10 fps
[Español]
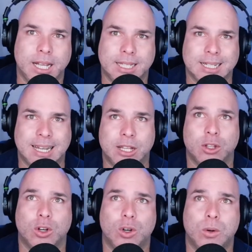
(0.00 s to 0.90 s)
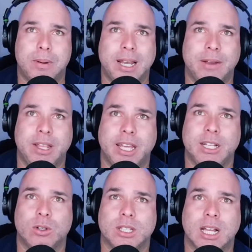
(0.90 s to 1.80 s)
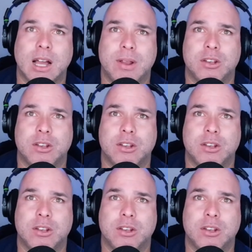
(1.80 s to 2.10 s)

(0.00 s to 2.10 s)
Eh, están saliendo un par de videitos que están